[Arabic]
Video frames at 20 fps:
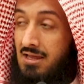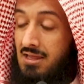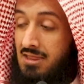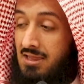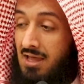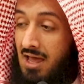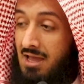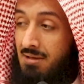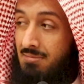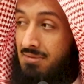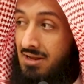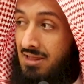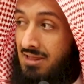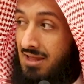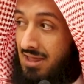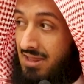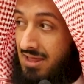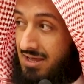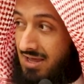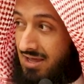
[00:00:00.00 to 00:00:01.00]
دائما
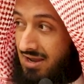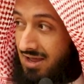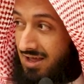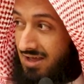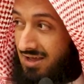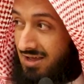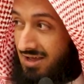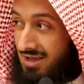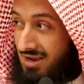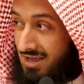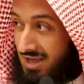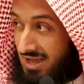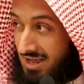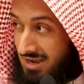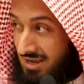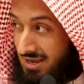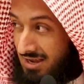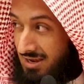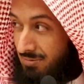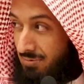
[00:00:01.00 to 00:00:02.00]
إذا ذكر
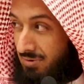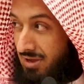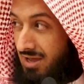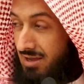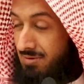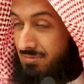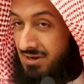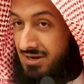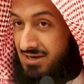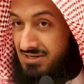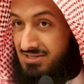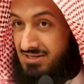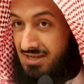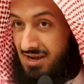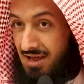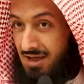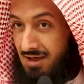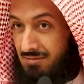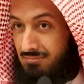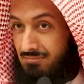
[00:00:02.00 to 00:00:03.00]
الخليل إبراهيم عليه
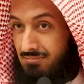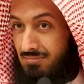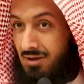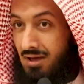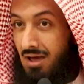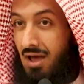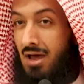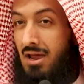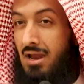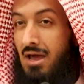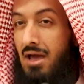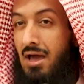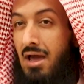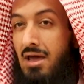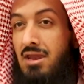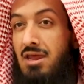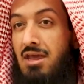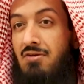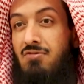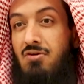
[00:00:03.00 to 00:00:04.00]
السلام قال
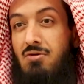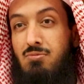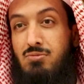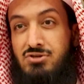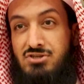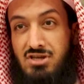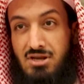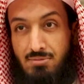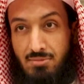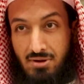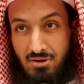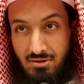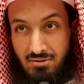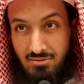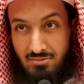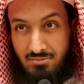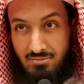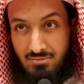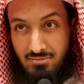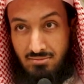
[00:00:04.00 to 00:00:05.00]
حنيفا مسلما
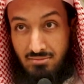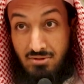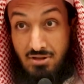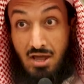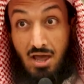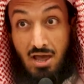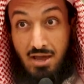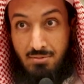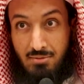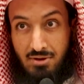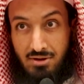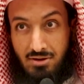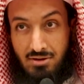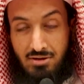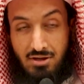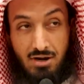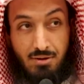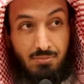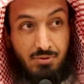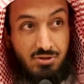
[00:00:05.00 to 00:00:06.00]
دائما
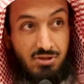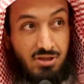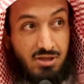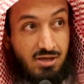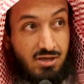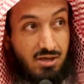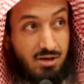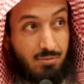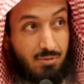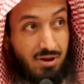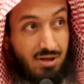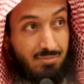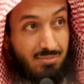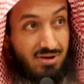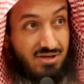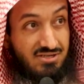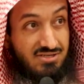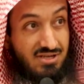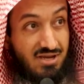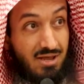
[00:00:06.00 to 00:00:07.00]
يربط ذكر إبراهيم
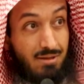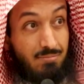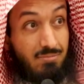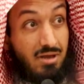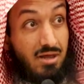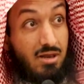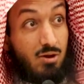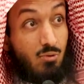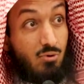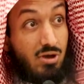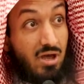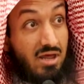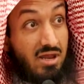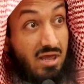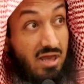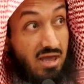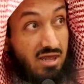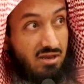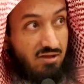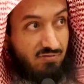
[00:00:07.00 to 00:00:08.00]
عليه السلام بأنه
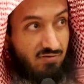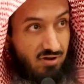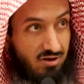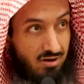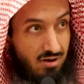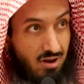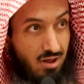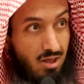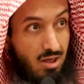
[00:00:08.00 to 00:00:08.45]
كان حنيفا